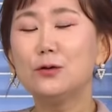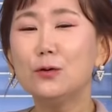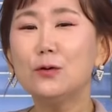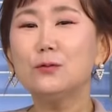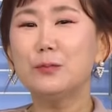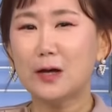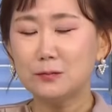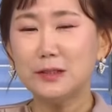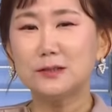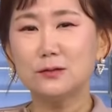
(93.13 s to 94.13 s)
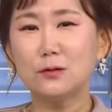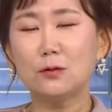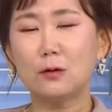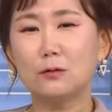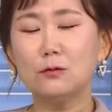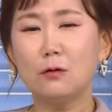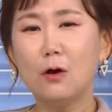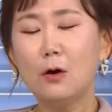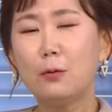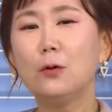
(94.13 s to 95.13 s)
요런 마음이 있었던 것 같고
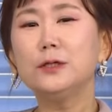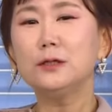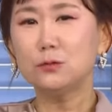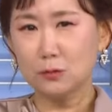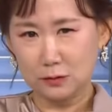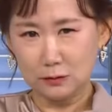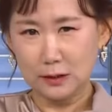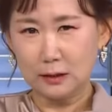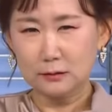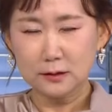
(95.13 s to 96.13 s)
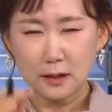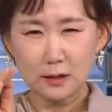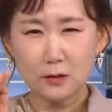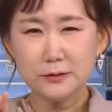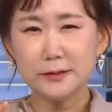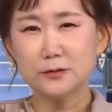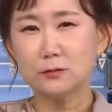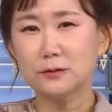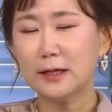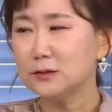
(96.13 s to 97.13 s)
본인은 또 그러나 다
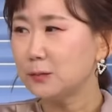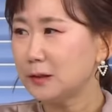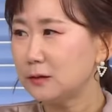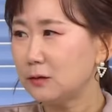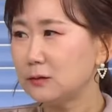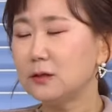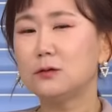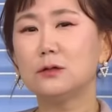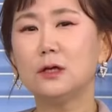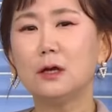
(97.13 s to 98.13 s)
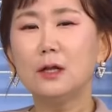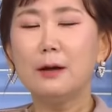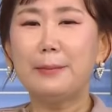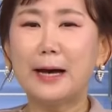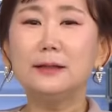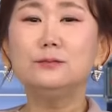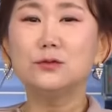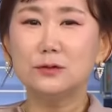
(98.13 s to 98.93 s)
현실적으로 따져봤대요. 그랬더니 많은